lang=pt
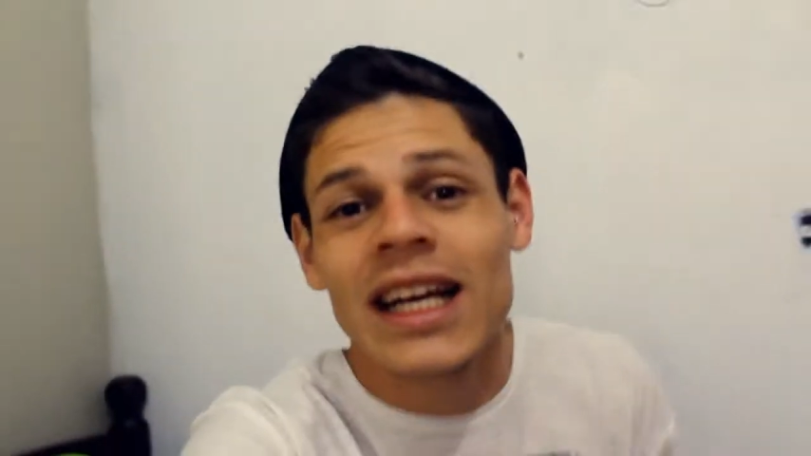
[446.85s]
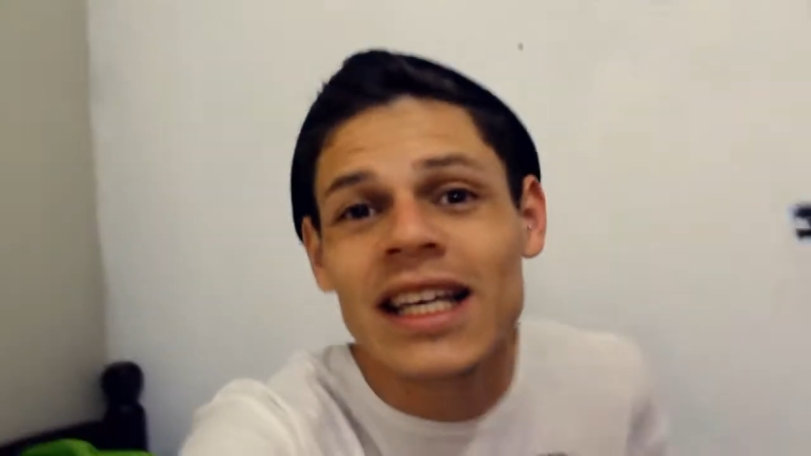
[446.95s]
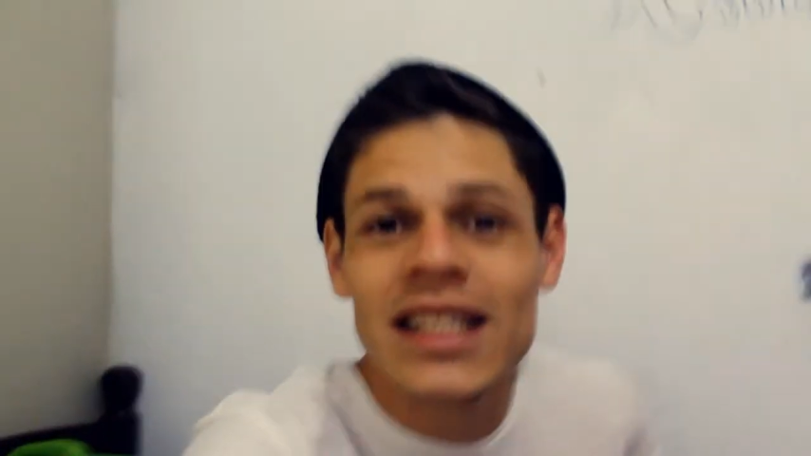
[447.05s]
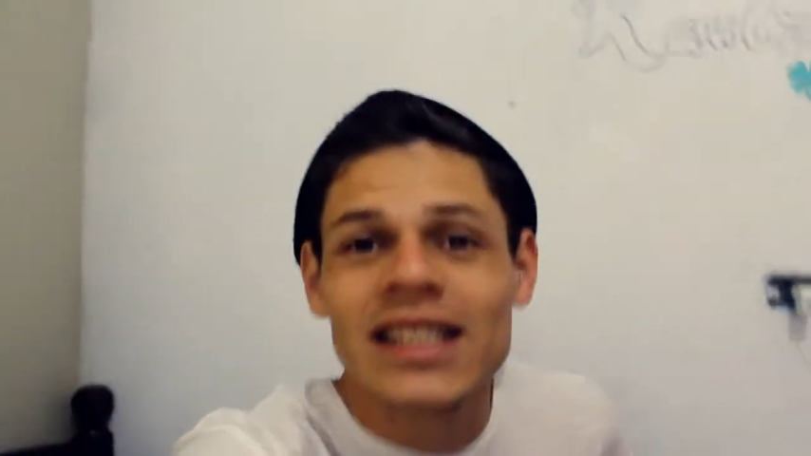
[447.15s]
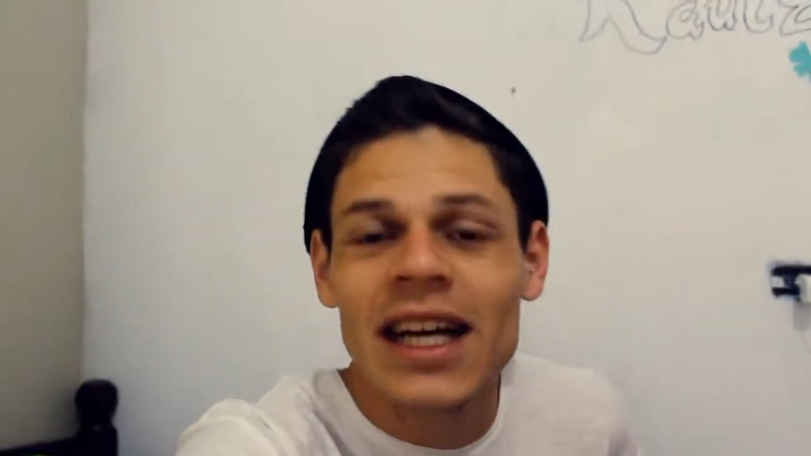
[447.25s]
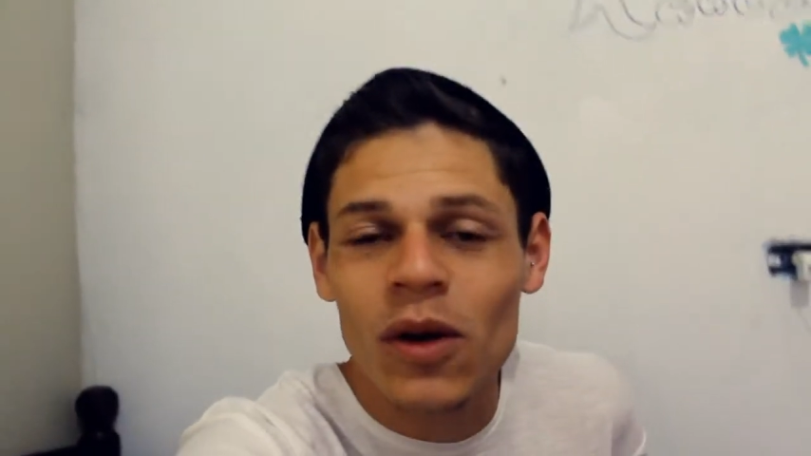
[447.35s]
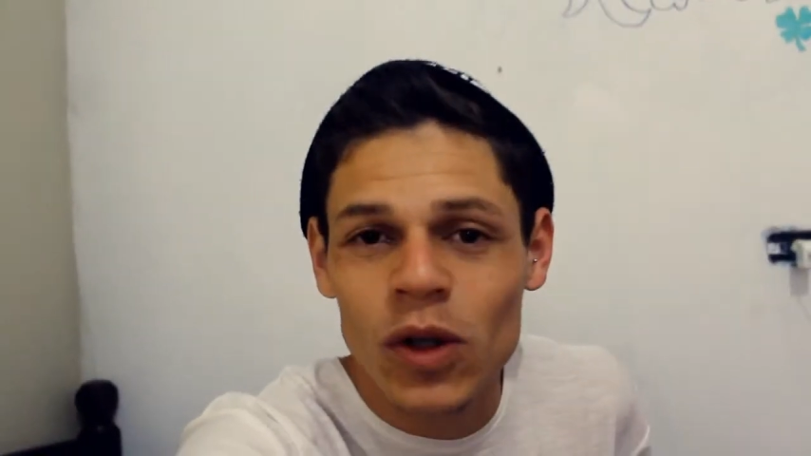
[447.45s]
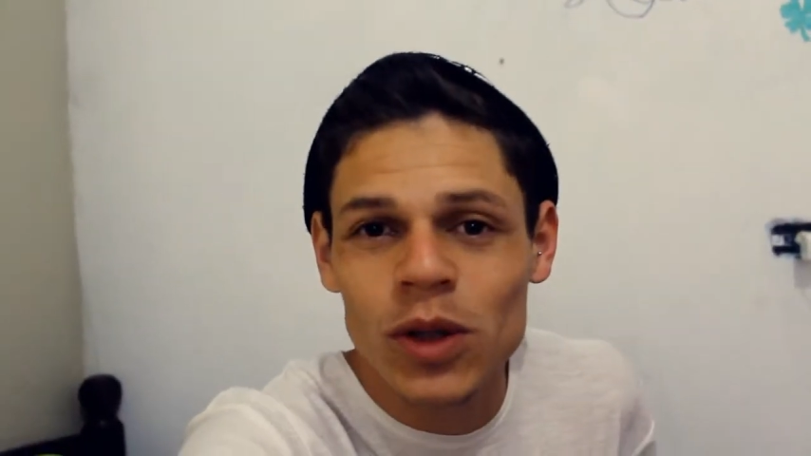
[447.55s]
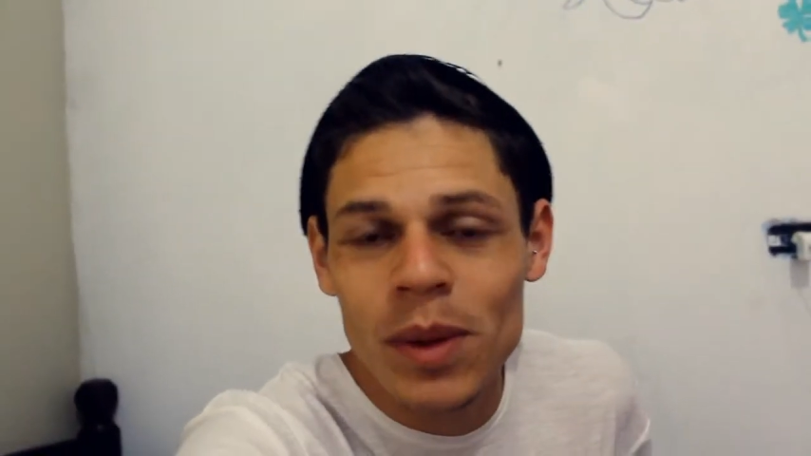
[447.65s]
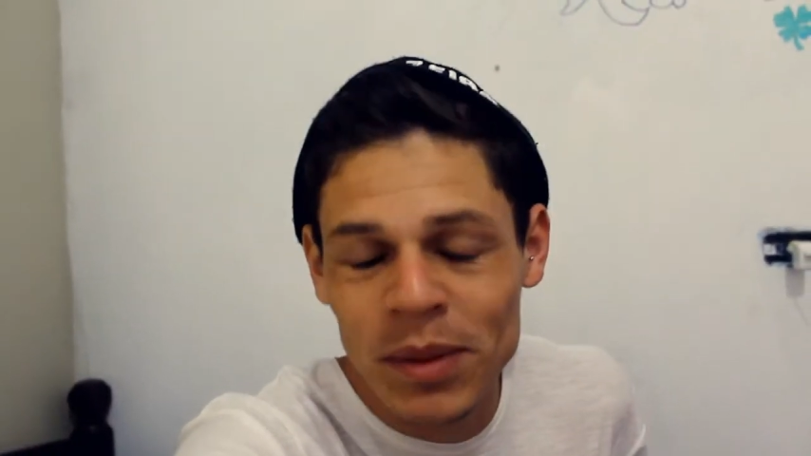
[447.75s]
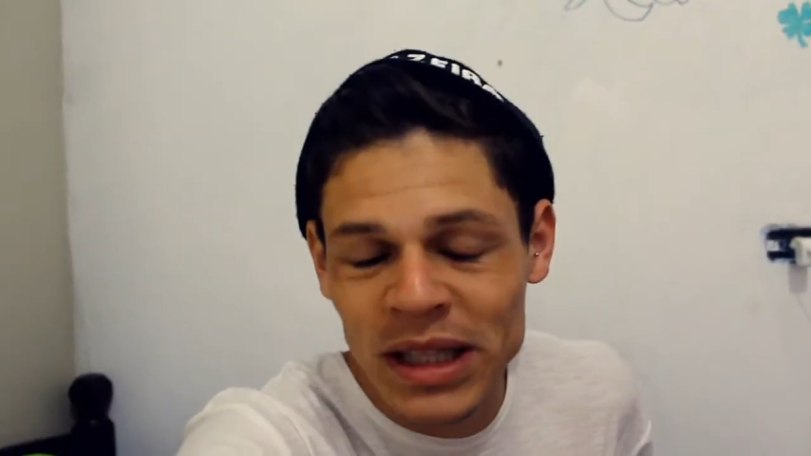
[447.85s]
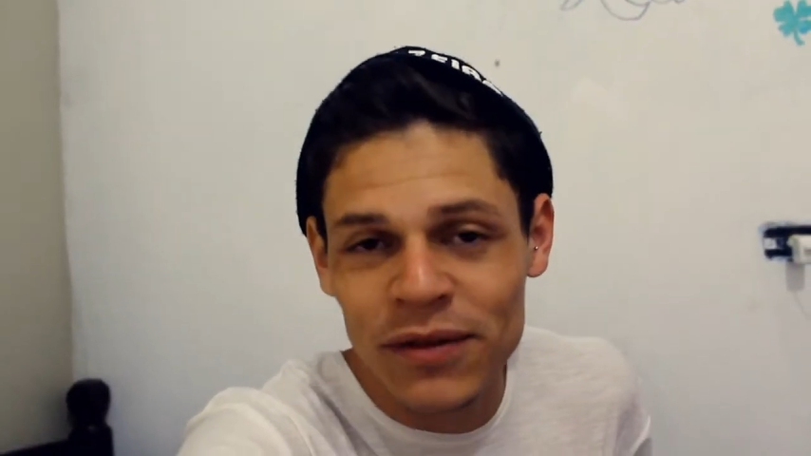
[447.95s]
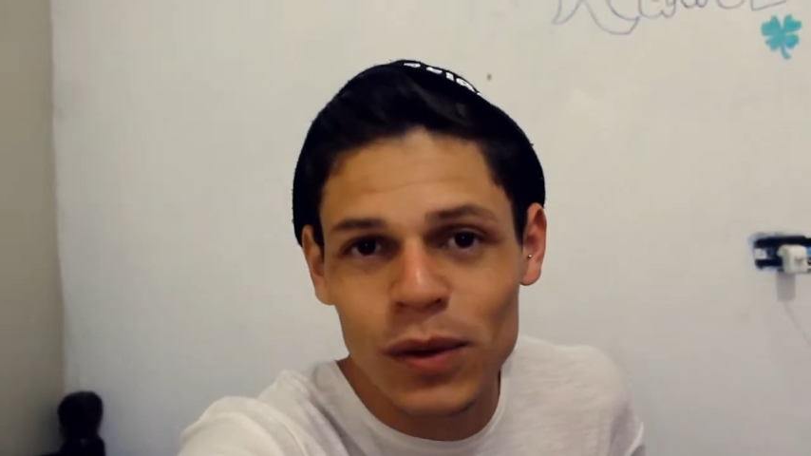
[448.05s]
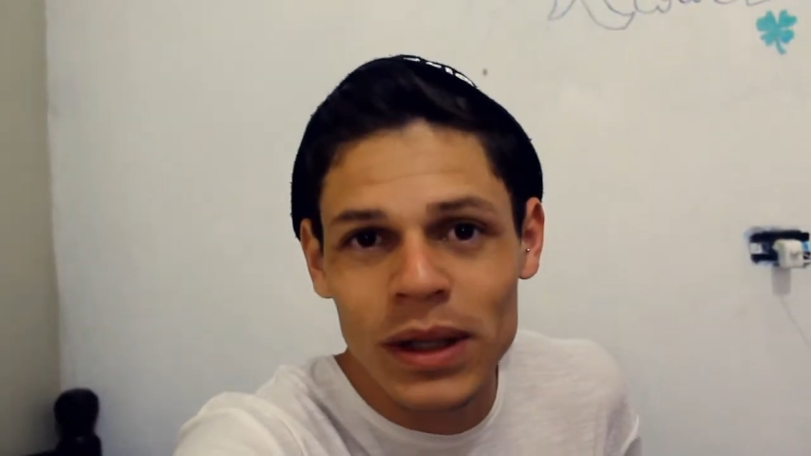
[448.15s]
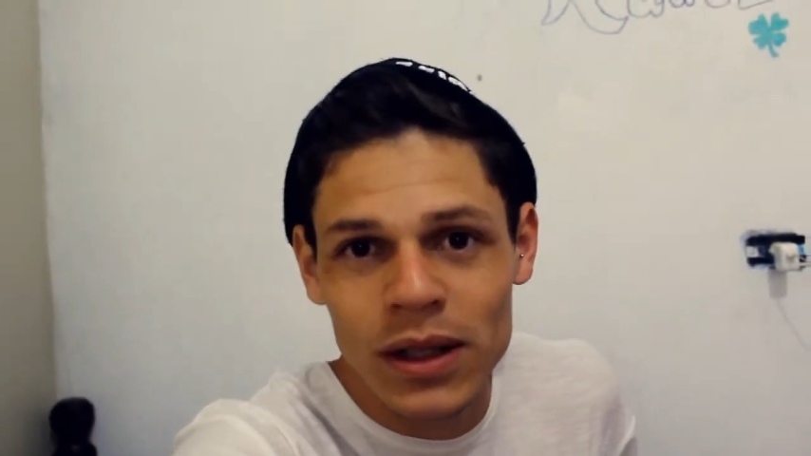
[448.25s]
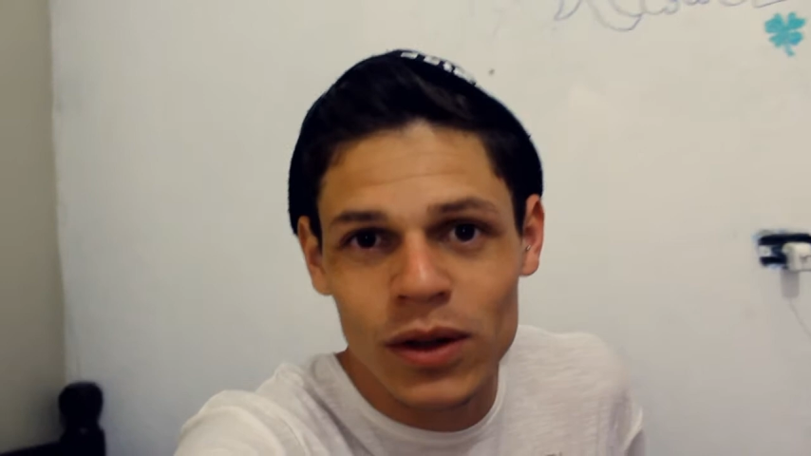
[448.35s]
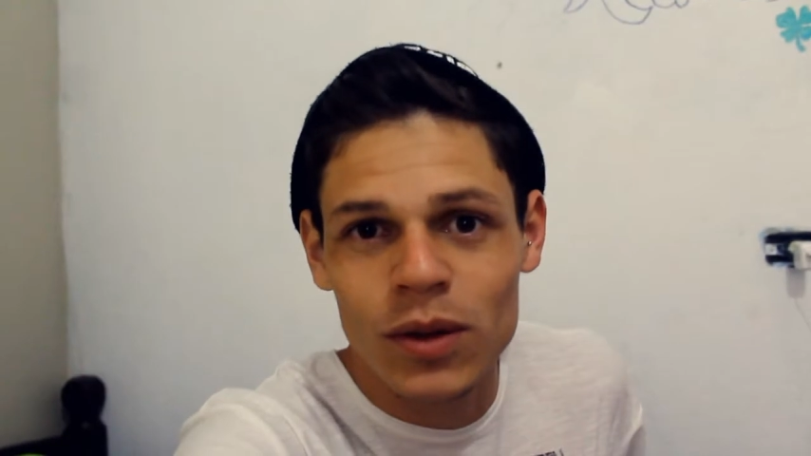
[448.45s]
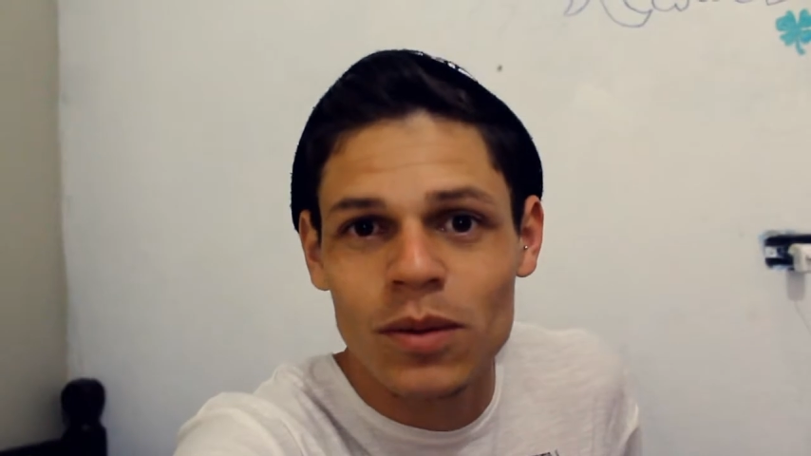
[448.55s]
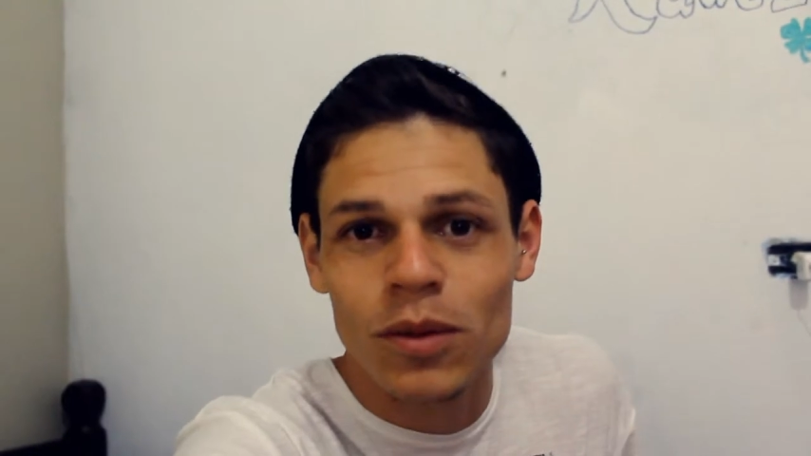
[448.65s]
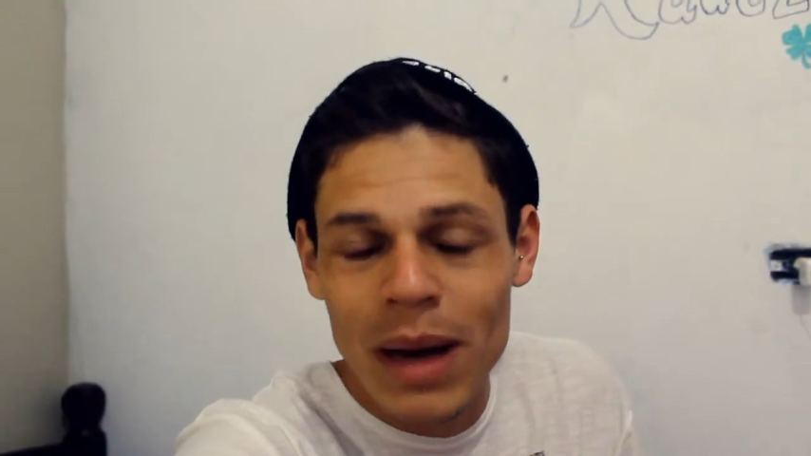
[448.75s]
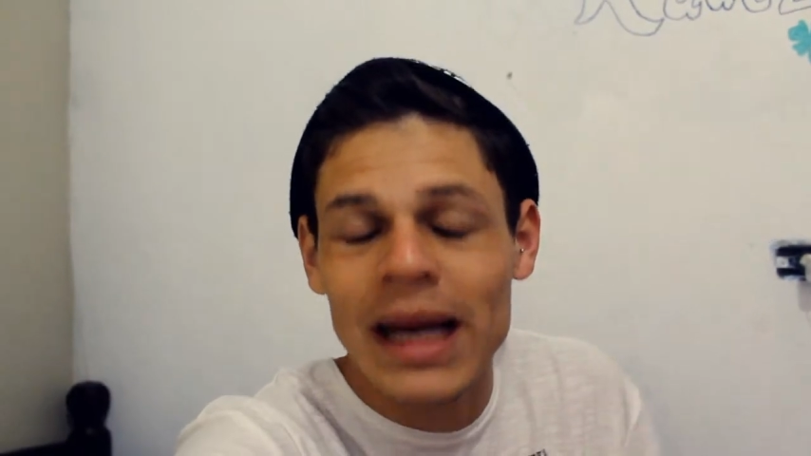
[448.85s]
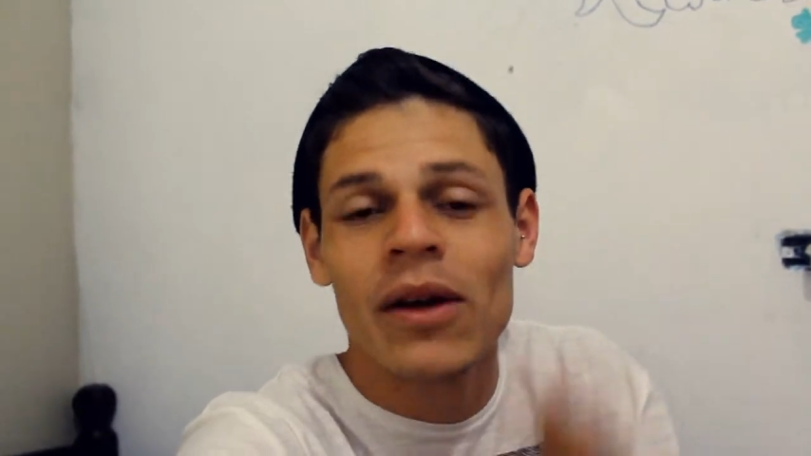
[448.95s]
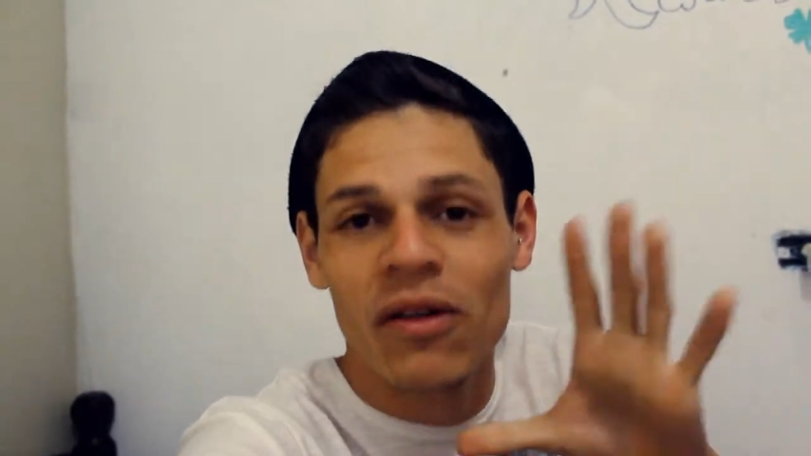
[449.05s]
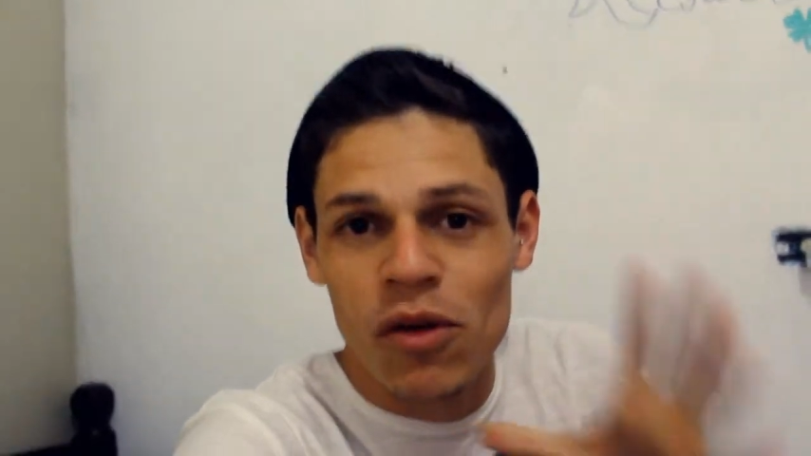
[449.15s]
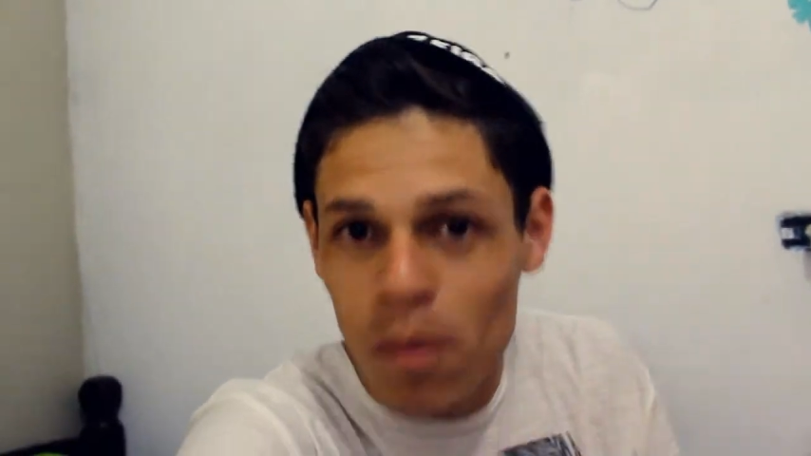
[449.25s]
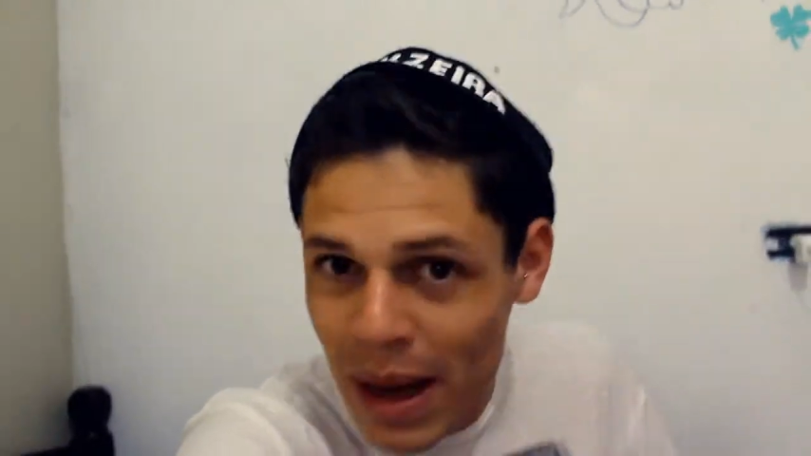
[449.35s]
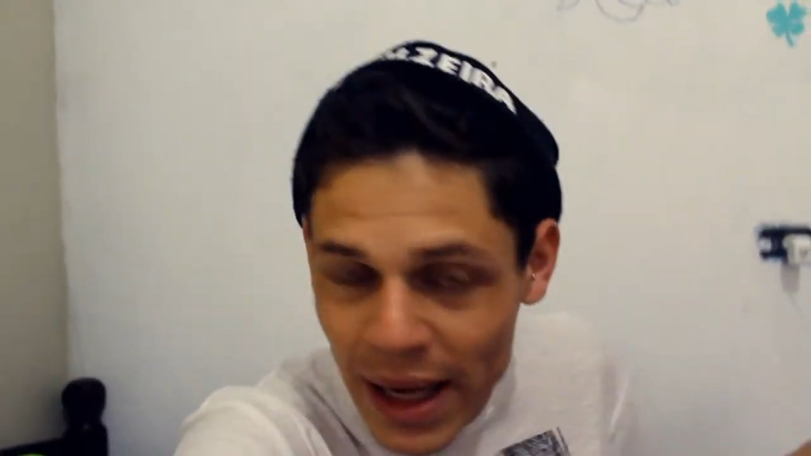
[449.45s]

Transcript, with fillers: Dia 15 de agosto, minha mãe tá voltando do Maranhão. Ela foi pro